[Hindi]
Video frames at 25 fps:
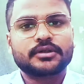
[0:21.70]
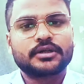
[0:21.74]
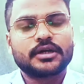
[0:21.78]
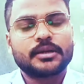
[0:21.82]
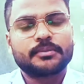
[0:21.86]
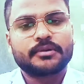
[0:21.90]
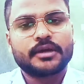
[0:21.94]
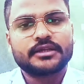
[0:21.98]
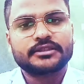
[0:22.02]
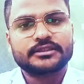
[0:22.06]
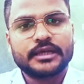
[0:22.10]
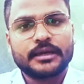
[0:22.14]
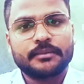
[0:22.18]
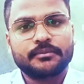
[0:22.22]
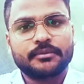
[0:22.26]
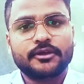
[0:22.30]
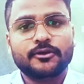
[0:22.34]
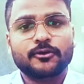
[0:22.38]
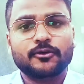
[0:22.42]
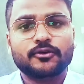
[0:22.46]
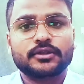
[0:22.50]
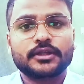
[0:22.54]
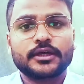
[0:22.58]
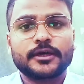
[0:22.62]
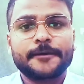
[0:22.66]
एग्जाम नहीं
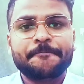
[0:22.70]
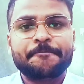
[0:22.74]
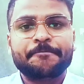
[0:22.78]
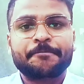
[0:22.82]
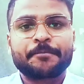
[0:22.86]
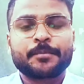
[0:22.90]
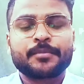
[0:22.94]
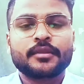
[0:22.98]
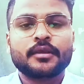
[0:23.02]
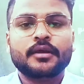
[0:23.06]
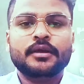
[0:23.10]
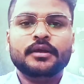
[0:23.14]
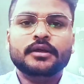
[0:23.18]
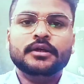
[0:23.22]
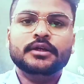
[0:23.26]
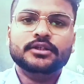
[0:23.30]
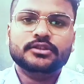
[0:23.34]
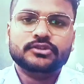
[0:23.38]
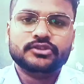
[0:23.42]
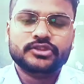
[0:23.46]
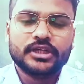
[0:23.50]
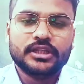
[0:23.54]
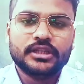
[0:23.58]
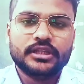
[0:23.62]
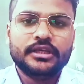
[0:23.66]
होता है
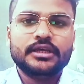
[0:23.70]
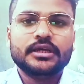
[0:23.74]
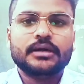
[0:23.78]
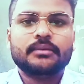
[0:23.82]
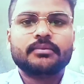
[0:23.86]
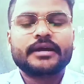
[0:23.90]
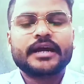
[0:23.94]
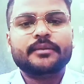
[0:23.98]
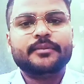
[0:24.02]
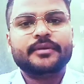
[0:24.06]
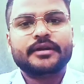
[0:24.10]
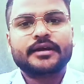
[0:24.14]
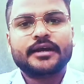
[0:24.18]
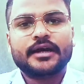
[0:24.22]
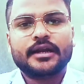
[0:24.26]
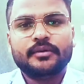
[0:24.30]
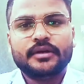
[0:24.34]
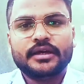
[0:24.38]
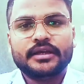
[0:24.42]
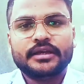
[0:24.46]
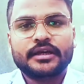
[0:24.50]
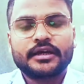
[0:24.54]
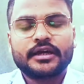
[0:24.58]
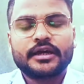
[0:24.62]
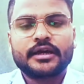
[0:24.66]
जल्दी आपका एडमिट कार्ड भी आ
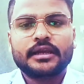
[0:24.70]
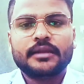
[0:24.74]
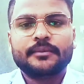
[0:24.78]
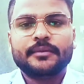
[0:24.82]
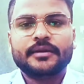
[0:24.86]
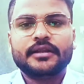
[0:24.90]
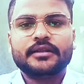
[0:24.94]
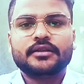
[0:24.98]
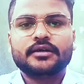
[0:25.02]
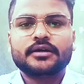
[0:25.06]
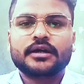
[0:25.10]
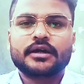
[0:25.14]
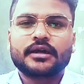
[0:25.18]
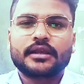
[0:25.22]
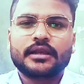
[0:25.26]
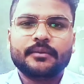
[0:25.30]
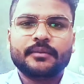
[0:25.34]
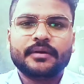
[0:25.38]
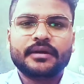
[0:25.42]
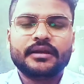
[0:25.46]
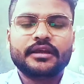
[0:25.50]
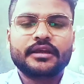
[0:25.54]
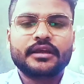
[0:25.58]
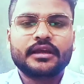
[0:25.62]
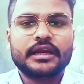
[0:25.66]
जाएगा अगले महीने तक अगले
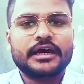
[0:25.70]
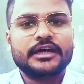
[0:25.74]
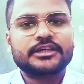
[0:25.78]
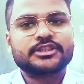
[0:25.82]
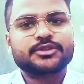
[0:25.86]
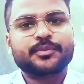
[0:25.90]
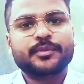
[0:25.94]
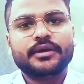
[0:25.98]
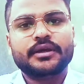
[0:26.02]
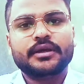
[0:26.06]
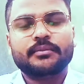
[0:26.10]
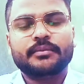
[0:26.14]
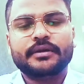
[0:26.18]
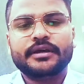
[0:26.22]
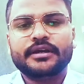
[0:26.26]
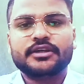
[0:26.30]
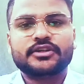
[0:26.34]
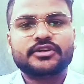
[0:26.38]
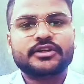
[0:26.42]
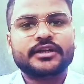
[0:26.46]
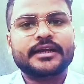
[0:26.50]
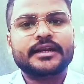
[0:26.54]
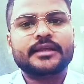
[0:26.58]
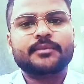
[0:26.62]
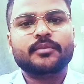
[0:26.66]
महीने के लास्ट में या मई के
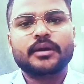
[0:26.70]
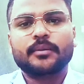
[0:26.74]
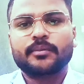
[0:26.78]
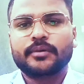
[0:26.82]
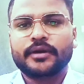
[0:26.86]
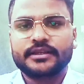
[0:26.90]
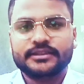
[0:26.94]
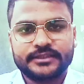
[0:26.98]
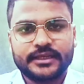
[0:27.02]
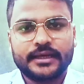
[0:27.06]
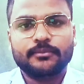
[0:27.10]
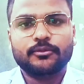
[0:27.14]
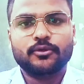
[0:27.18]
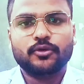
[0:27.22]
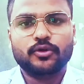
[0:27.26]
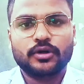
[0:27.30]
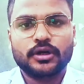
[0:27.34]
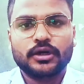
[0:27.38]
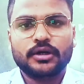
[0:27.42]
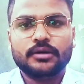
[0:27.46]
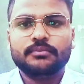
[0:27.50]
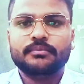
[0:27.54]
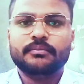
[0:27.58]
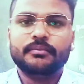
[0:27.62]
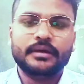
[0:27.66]
स्टार्टिंग में आपका एग्जाम होगा
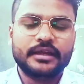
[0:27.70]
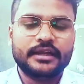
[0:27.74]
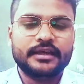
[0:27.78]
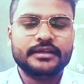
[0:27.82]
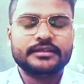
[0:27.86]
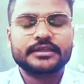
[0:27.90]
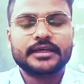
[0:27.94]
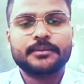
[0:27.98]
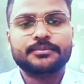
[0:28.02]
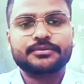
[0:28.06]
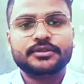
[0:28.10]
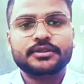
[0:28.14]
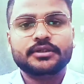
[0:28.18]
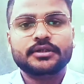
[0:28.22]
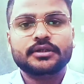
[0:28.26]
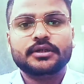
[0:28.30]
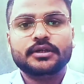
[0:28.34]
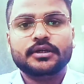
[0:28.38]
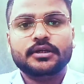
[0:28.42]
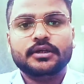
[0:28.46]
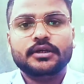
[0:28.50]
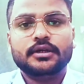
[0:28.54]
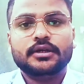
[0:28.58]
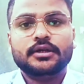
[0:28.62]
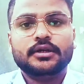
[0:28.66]
मेरे हिसाब से
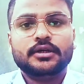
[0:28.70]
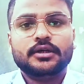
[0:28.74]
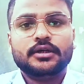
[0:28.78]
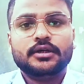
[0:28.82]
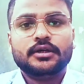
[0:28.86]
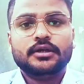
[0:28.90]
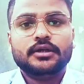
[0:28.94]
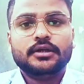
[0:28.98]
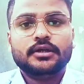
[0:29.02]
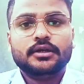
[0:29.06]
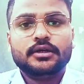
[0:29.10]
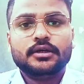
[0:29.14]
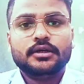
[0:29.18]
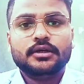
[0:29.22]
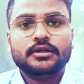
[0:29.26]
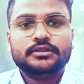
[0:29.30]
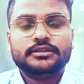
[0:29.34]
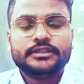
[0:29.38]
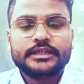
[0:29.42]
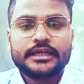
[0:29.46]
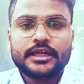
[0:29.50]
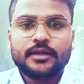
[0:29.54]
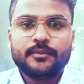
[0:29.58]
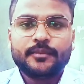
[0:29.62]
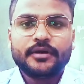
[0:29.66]

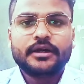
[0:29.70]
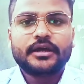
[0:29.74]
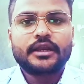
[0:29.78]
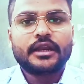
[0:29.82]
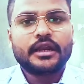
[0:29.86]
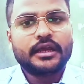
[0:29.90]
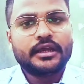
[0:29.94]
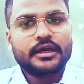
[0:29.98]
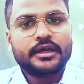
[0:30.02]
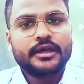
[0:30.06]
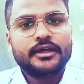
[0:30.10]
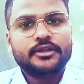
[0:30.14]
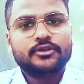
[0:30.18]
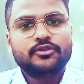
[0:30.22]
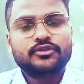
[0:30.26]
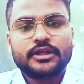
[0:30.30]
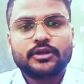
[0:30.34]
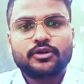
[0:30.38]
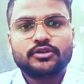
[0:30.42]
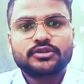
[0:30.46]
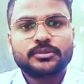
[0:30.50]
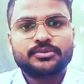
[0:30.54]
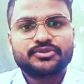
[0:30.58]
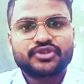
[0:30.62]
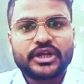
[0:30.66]
चैनल पे अगर नया आए हैं तो चैनल को
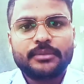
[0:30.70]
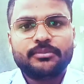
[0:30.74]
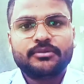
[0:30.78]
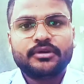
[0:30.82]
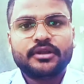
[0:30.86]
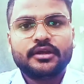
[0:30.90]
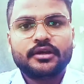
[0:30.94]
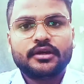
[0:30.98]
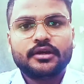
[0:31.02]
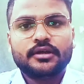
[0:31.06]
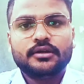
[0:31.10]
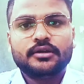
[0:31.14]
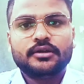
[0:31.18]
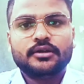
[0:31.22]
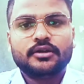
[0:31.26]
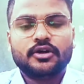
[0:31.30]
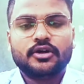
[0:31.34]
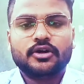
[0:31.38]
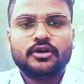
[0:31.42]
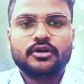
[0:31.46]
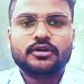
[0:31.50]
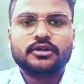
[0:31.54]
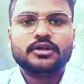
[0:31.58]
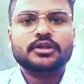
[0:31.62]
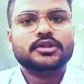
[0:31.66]
सब्सक्राइब करिएगा
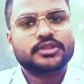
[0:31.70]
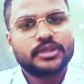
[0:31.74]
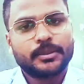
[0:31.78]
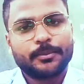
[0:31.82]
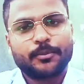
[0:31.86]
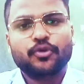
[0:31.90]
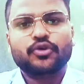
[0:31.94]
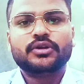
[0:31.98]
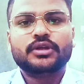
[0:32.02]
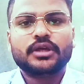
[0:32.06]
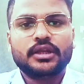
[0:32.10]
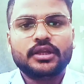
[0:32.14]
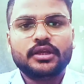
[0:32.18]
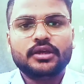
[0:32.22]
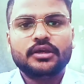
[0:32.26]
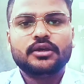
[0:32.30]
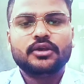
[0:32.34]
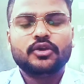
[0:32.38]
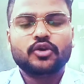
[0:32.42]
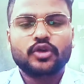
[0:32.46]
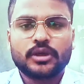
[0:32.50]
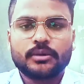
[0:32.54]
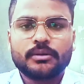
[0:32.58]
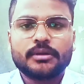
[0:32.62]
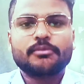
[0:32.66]
और सपोर्ट करिए
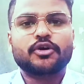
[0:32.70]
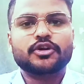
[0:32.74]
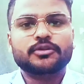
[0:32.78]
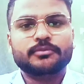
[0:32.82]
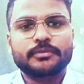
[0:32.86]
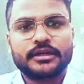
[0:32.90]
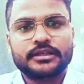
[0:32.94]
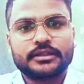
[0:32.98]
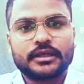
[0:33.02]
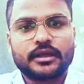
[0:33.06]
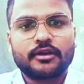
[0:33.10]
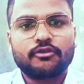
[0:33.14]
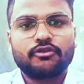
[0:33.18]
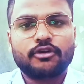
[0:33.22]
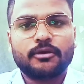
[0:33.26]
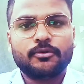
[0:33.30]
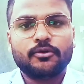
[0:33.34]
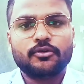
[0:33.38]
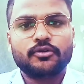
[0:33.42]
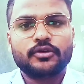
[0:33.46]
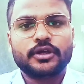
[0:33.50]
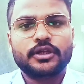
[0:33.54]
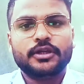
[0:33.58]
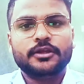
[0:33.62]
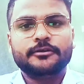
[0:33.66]
क्योंकि मैं बहुत मेहनत कर रहा हूँ आप लोग के
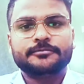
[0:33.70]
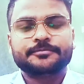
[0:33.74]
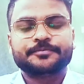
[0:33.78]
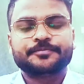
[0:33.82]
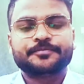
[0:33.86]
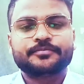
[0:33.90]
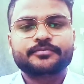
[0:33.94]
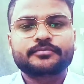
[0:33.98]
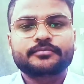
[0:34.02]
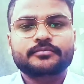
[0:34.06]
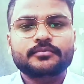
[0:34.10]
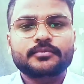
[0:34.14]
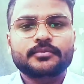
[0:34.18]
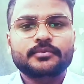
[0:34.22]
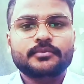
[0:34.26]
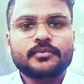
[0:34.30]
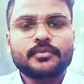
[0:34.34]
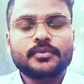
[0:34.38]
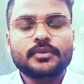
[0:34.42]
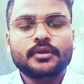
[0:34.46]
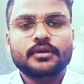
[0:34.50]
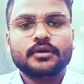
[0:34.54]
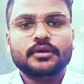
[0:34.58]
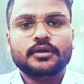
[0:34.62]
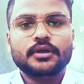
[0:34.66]
लिए
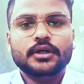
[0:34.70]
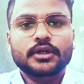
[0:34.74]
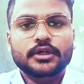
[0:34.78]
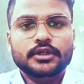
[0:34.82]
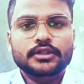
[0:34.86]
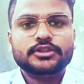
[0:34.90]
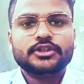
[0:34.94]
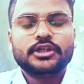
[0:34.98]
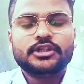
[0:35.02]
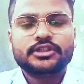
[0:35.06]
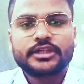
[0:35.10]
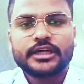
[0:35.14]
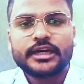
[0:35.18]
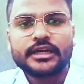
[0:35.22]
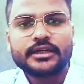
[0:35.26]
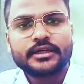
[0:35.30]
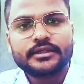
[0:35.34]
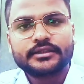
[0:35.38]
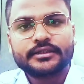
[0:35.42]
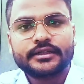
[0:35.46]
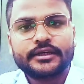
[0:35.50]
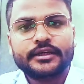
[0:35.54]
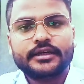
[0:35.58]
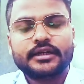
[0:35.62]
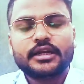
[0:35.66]
चलिए स्टार्ट करते
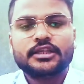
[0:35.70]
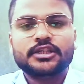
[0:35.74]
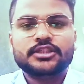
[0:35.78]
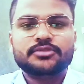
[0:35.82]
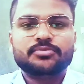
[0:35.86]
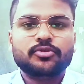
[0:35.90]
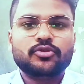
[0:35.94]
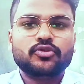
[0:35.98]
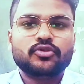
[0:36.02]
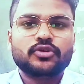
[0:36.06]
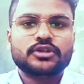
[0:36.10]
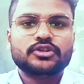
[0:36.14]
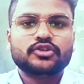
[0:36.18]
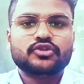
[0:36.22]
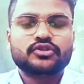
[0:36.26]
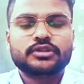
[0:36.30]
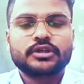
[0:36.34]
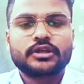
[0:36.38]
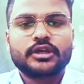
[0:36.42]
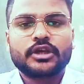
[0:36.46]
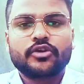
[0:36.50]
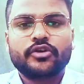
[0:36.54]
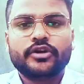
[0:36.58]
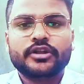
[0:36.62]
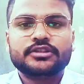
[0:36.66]
हैं इंटेलिजेंस ब्यूरो का जो
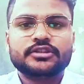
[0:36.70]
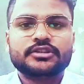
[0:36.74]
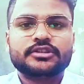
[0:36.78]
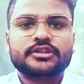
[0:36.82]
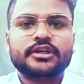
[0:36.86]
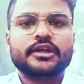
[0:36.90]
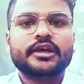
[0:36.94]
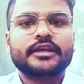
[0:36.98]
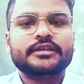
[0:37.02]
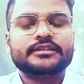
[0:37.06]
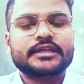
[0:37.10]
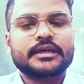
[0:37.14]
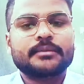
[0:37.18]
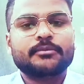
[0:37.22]
सिक्योरिटी सेशन का एग्जाम है उसका